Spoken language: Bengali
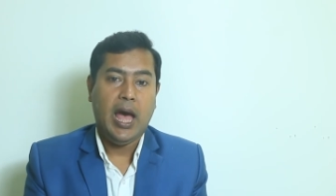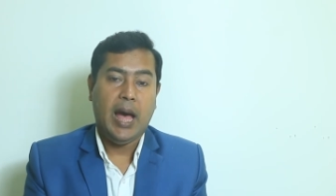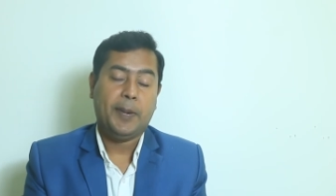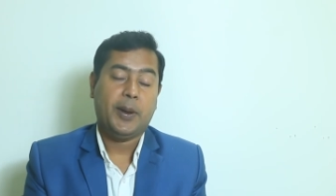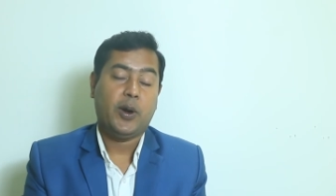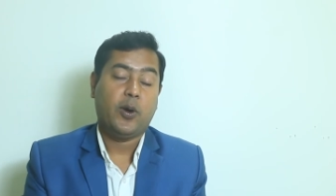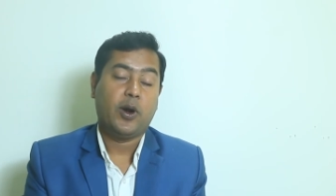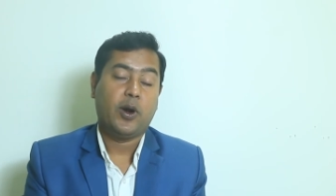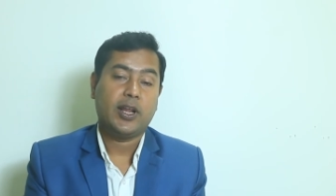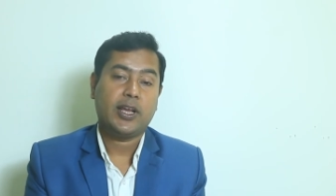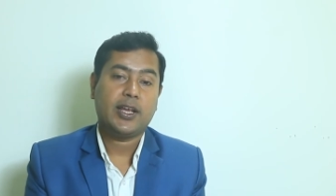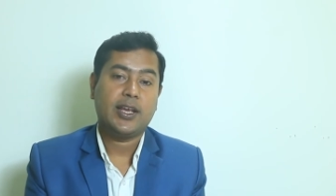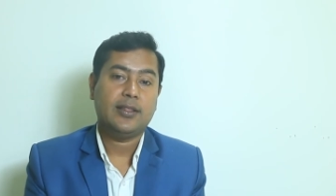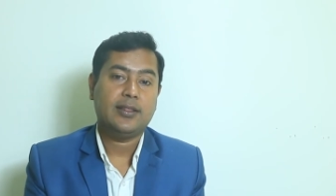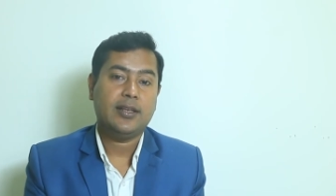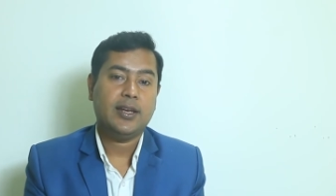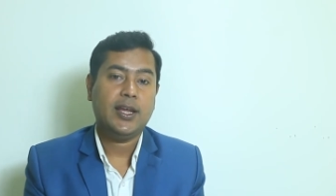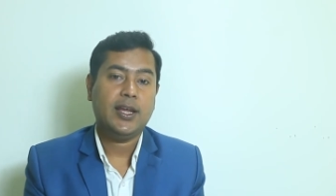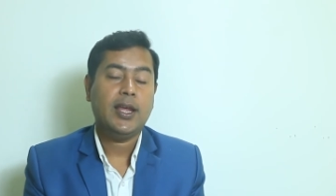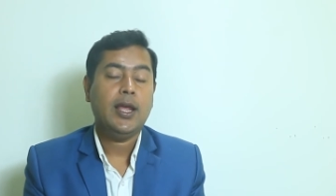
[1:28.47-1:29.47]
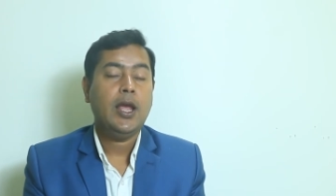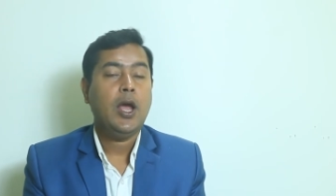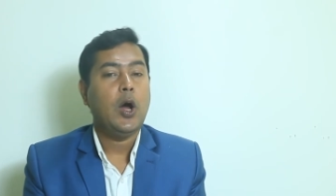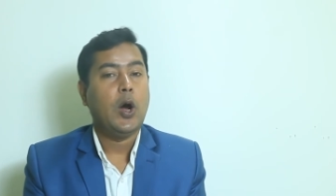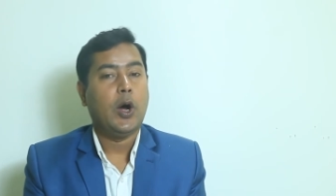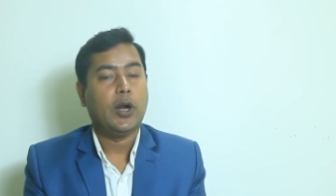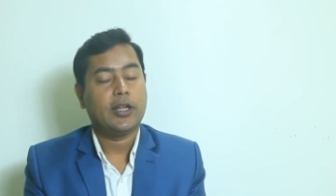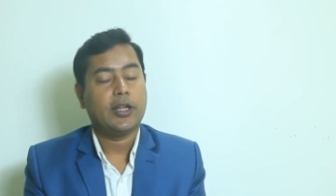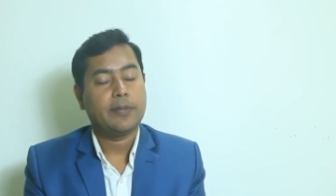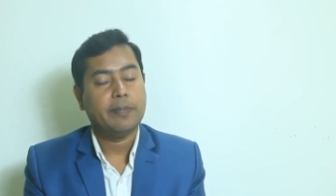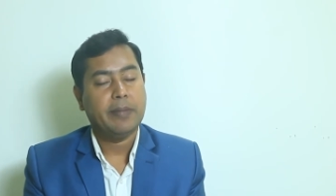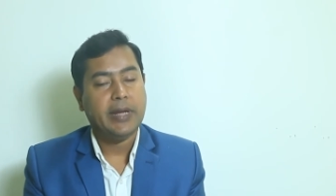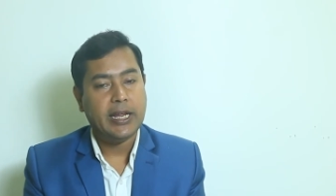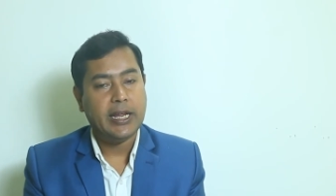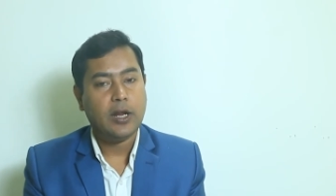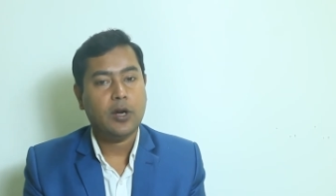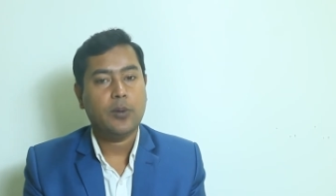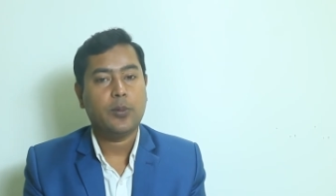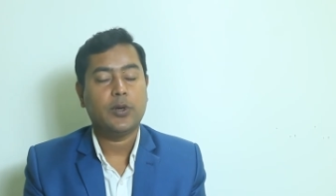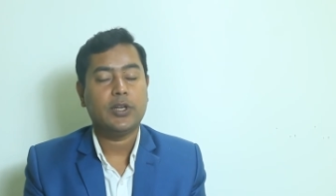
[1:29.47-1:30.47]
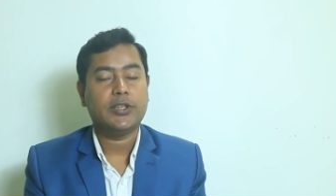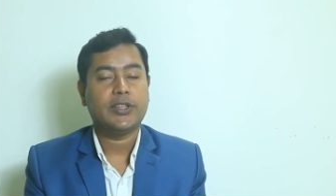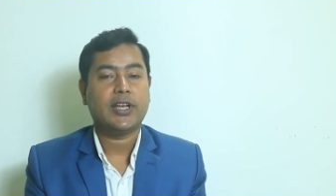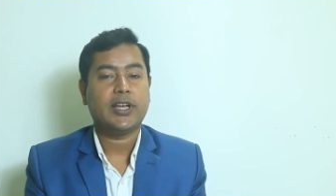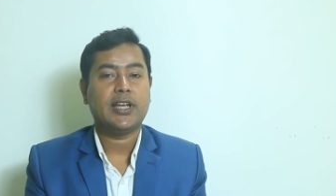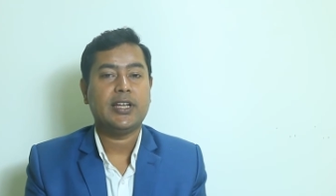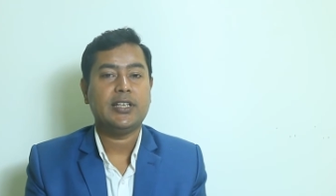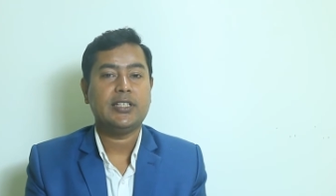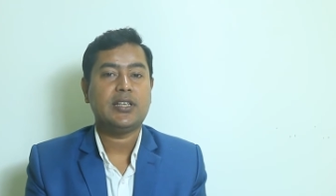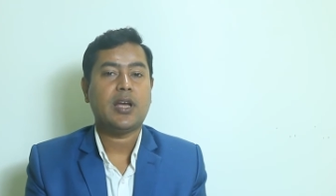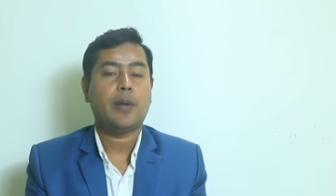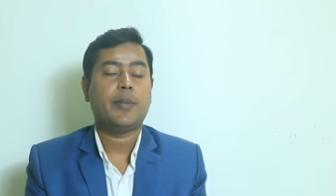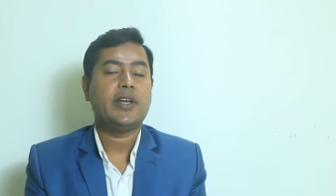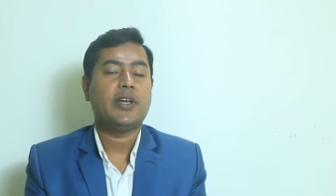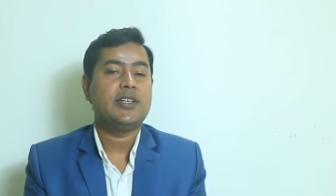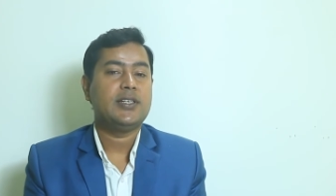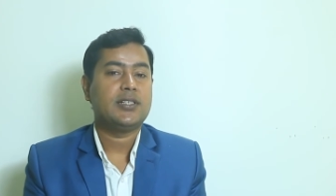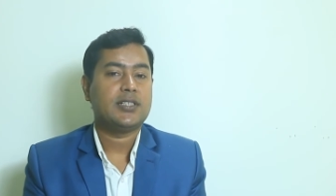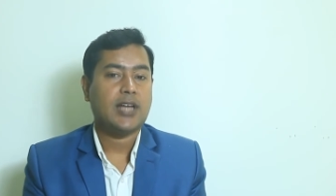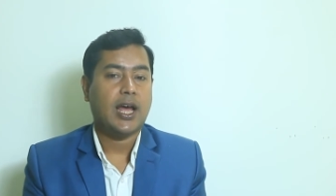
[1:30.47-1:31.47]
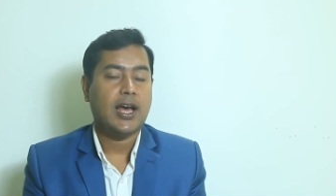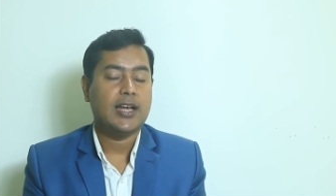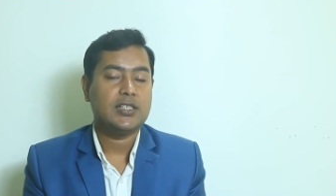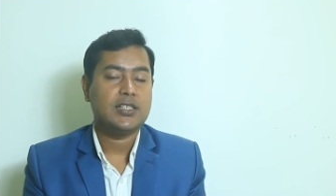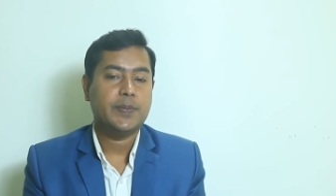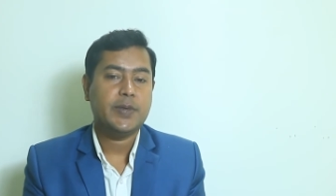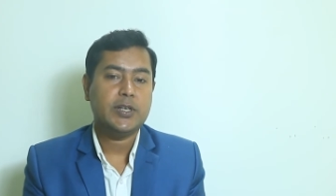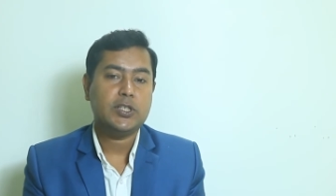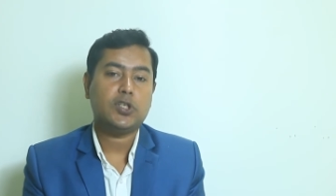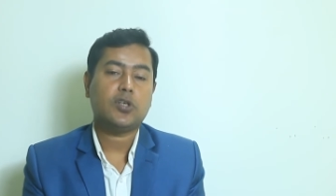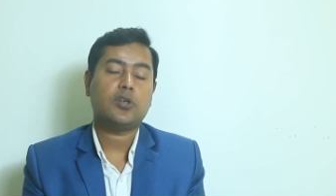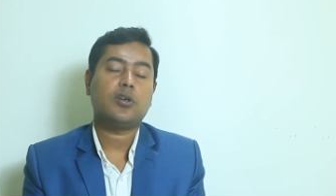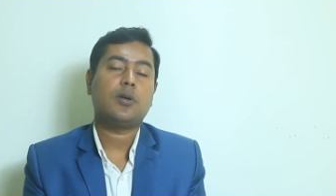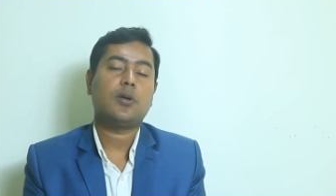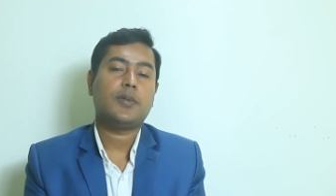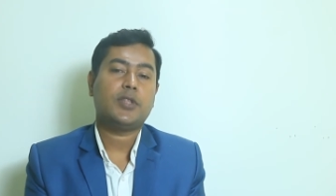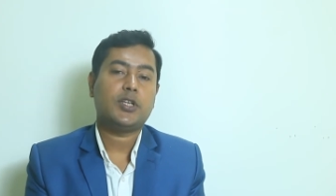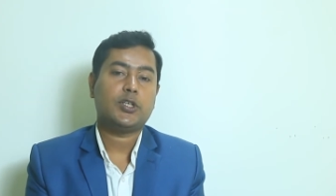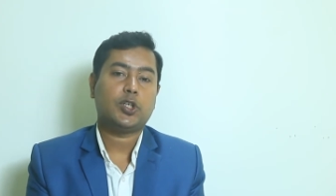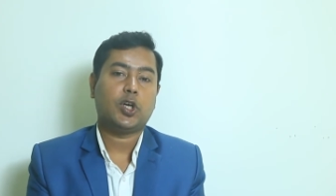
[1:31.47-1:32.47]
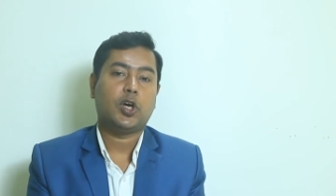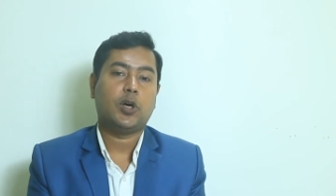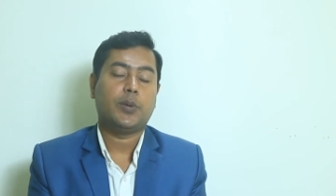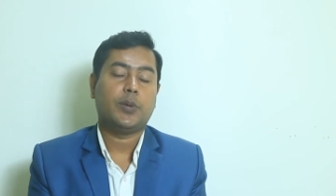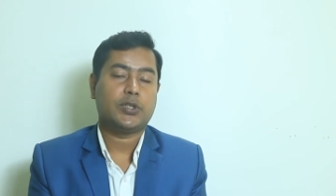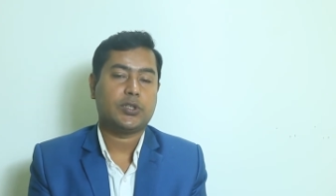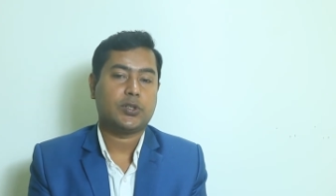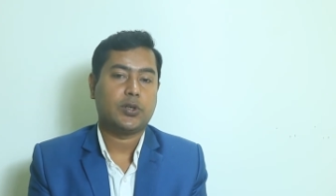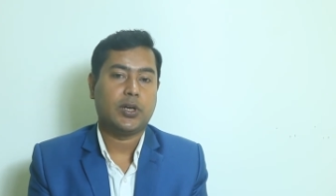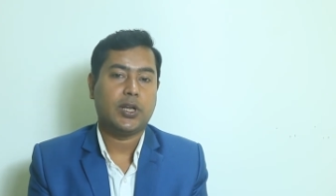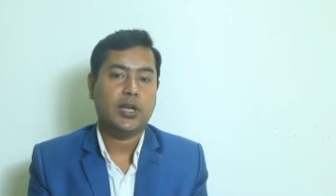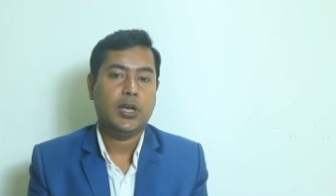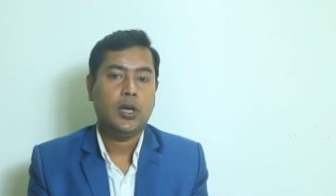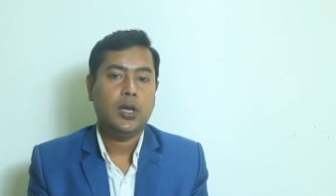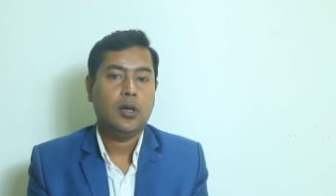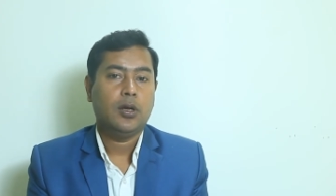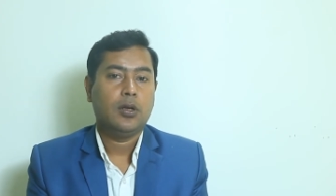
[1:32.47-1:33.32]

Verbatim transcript: আবার অনেক ক্ষেত্রে অনেক মেয়েরাও বলে থাকেন যে আমার হাজব্যান্ড যখন আমাদের সহবাস করে